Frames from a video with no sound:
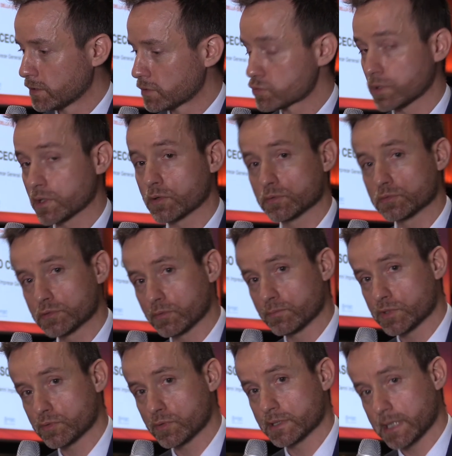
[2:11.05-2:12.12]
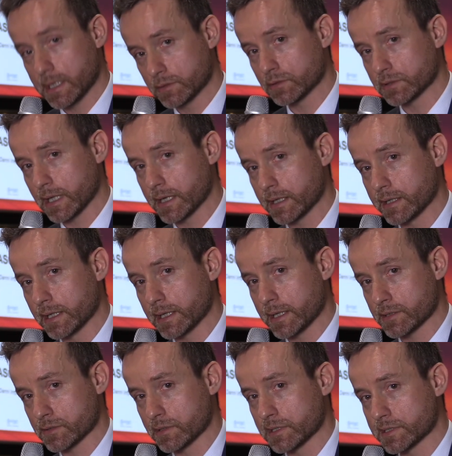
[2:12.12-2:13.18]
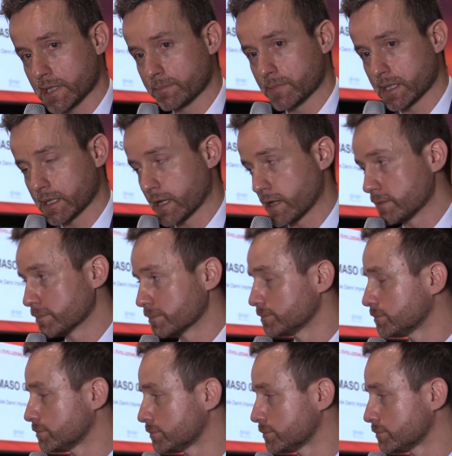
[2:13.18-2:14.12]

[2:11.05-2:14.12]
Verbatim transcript: sulle contromisure da adottare nel caso del cybercrime.